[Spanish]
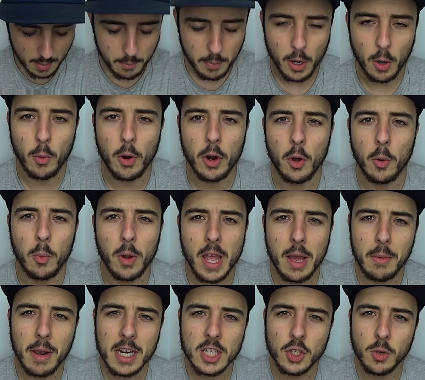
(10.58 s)
Pero bueno,
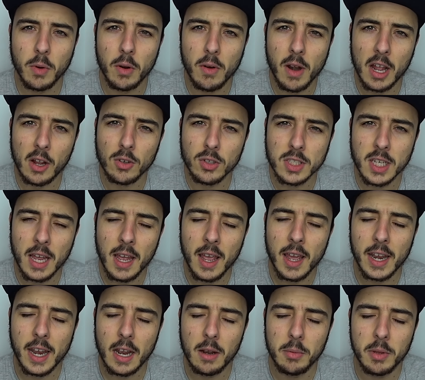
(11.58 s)
voy a hablar sobre una
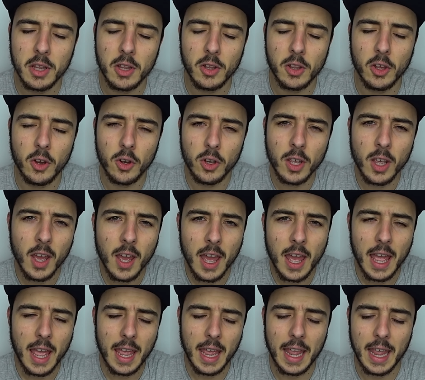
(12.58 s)
cosa en el vídeo de hoy.
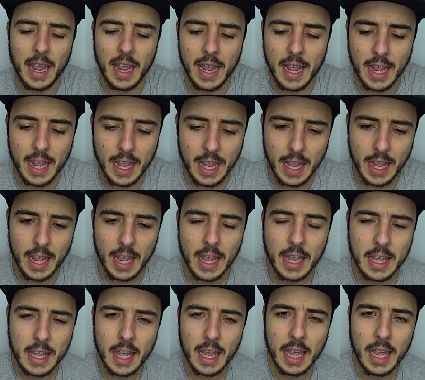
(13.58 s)
Eh
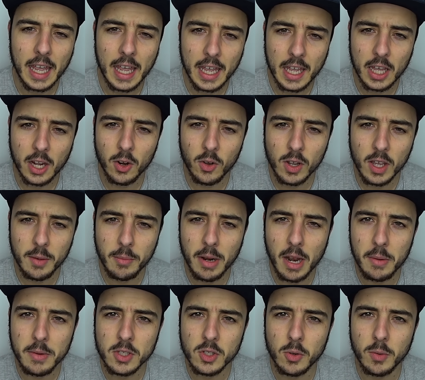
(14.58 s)
que creo que
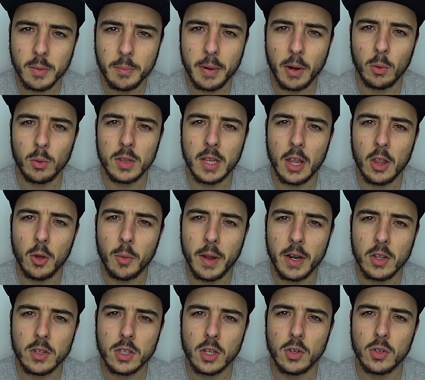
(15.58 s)
me lo habéis preguntado
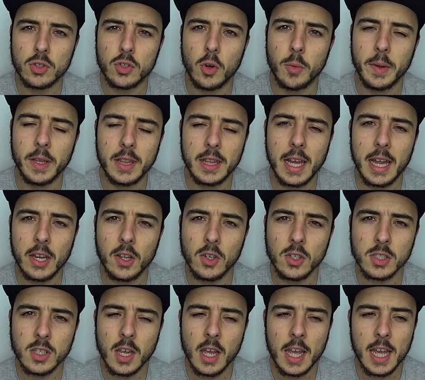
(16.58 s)
varios en los
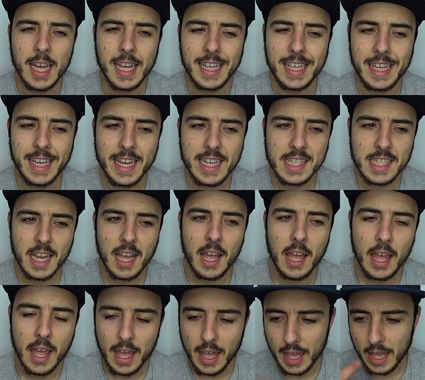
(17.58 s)
comentarios y es
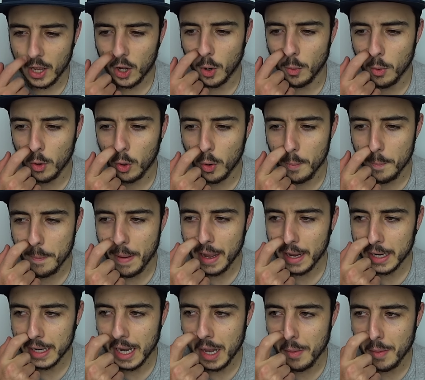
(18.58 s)
eh, cómo
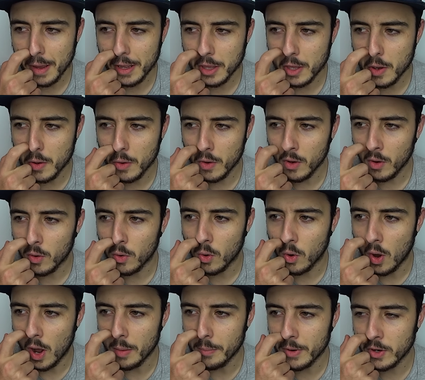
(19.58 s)
compaginaba yo,
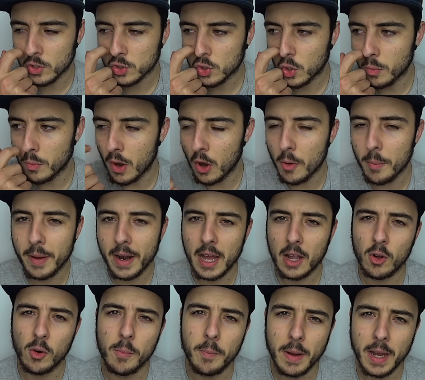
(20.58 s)
o al menos cómo hago
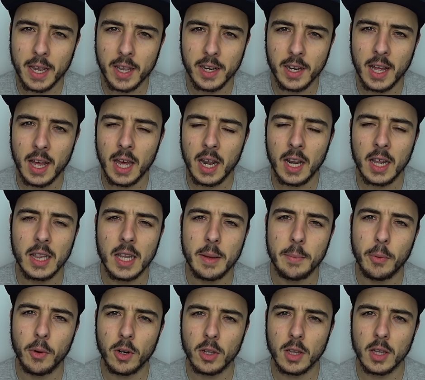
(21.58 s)
para compaginar el
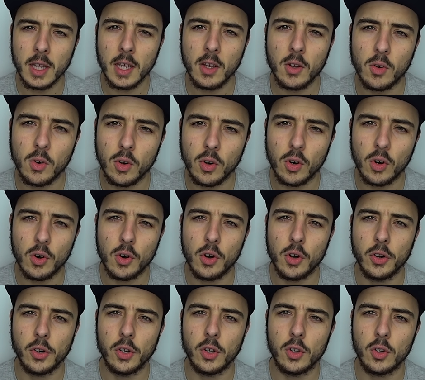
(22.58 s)
deporte
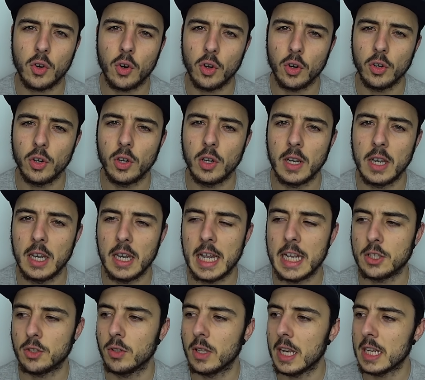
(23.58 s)
con,
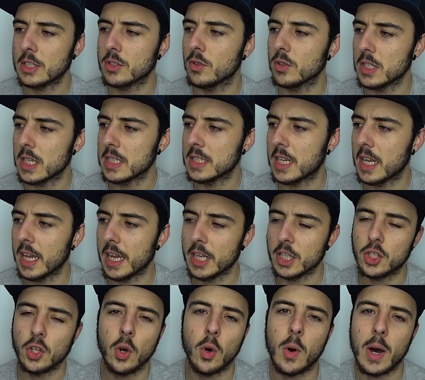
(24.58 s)
las otras cosas que
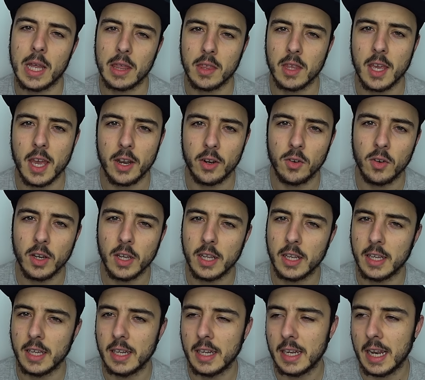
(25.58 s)
he hecho o hacía, ¿no?
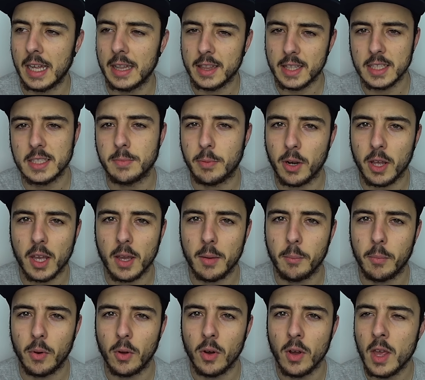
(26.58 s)
En, antes, por
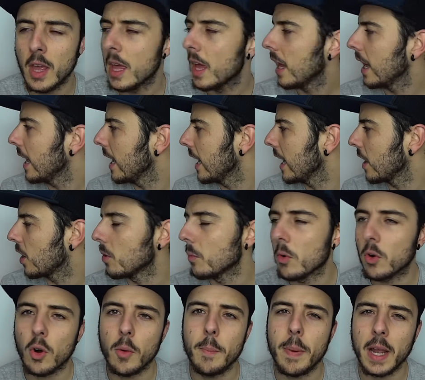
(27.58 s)
ejemplo, eh,
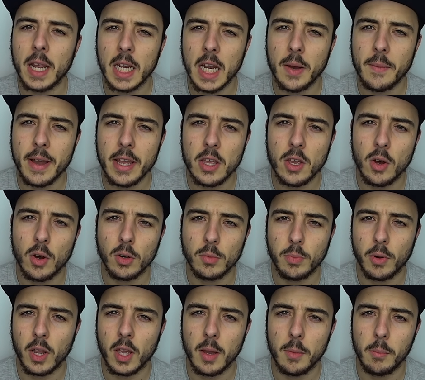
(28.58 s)
cómo compaginaba
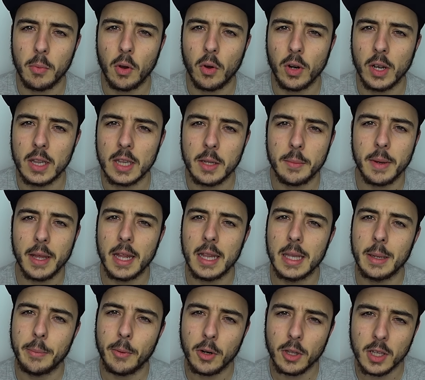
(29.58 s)
yo, por ejemplo, con el tema
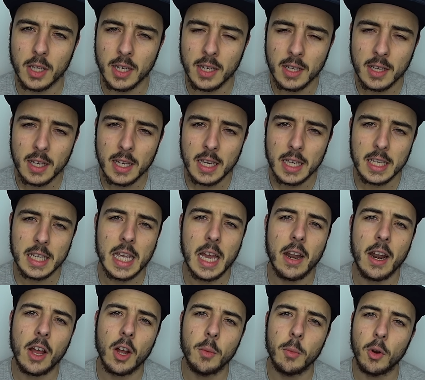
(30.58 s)
del deporte y
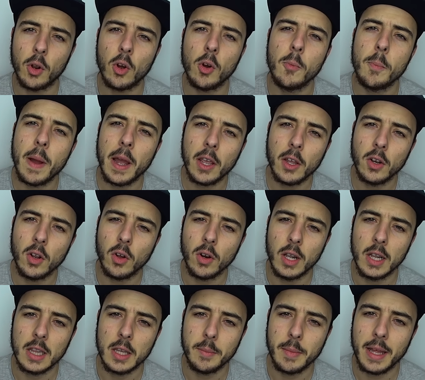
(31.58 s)
ahora cómo lo compagino
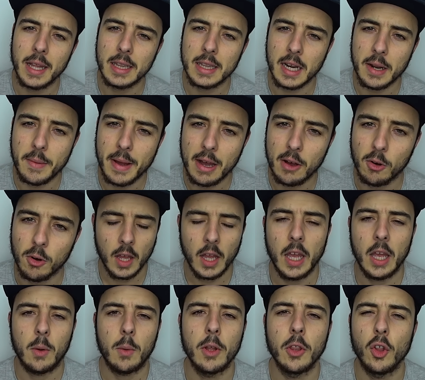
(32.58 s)
con el tema del trabajo.
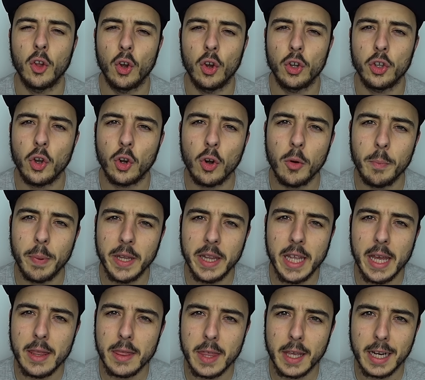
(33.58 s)
Eh, cuando yo
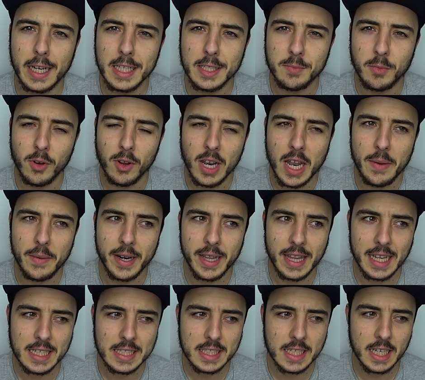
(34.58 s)
competía en ciclismo, la
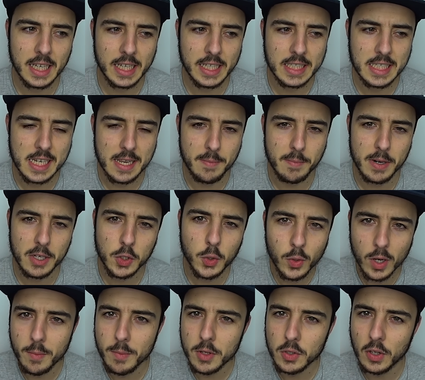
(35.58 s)
verdad es que siempre he
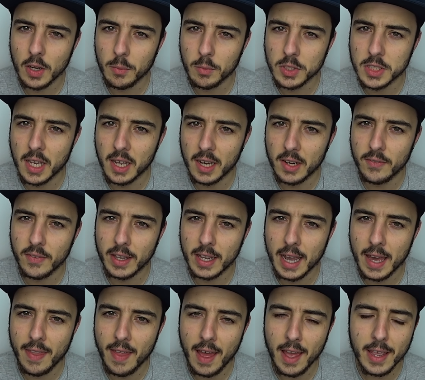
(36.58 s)
sido una persona muy
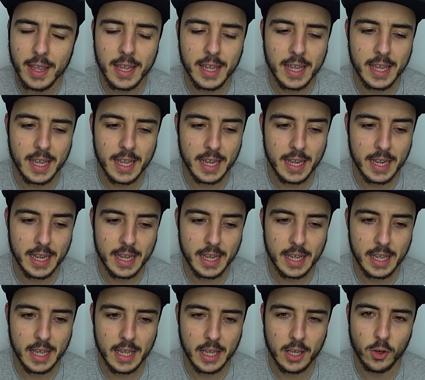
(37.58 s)
sacrificada
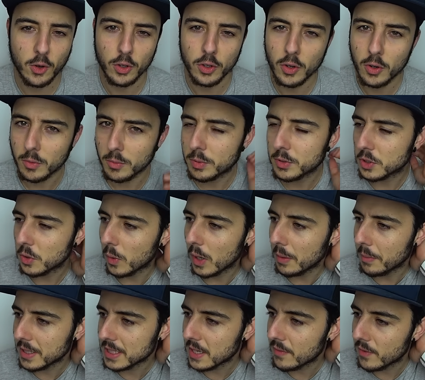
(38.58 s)
y, coño, pues
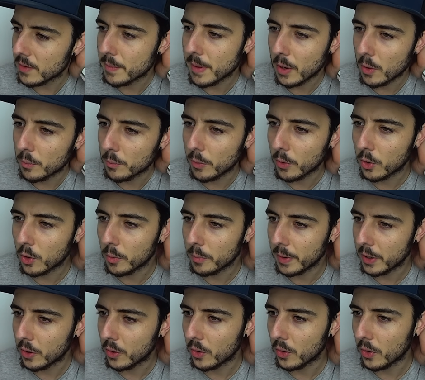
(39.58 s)
igual vais a flipar un
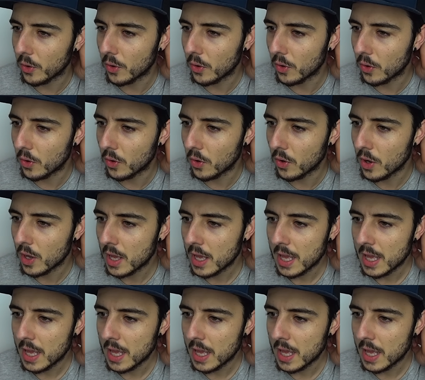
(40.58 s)
poco, pero